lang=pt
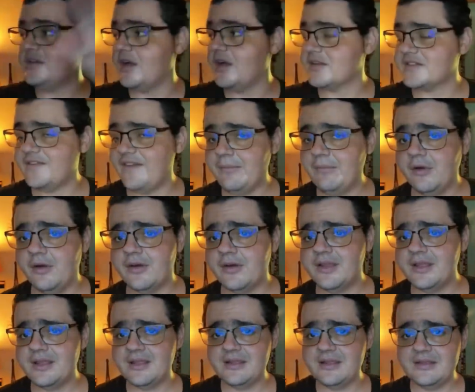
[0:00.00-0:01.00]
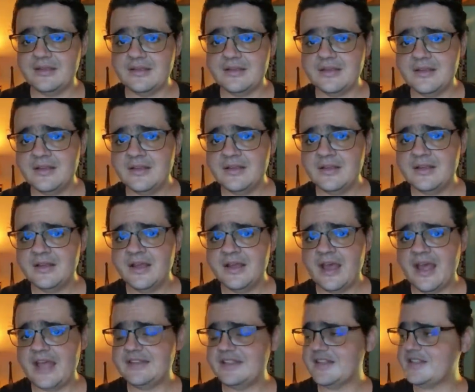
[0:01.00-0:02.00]
ó, você vai morrer.
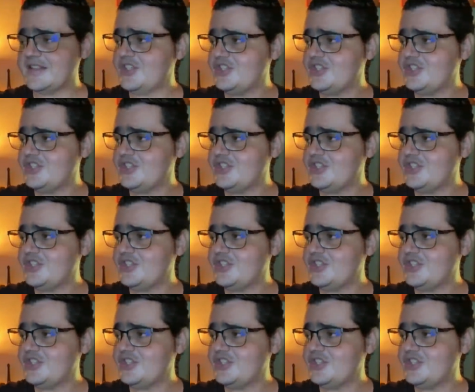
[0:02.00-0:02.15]
É desse